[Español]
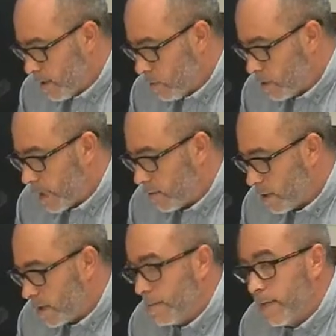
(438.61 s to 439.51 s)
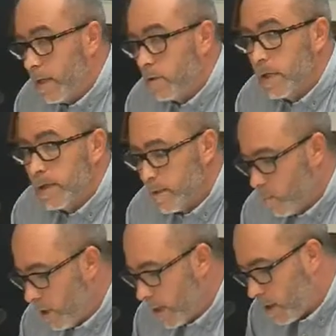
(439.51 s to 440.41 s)
Luchadores que vinieron desde
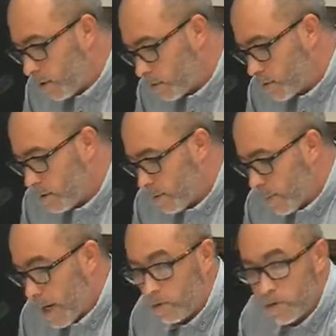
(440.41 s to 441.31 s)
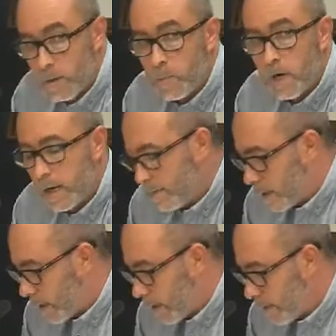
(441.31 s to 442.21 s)
muy lejos para luchar por la
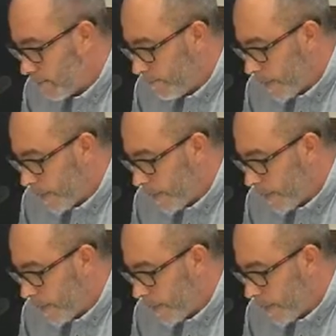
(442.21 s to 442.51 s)
libertad,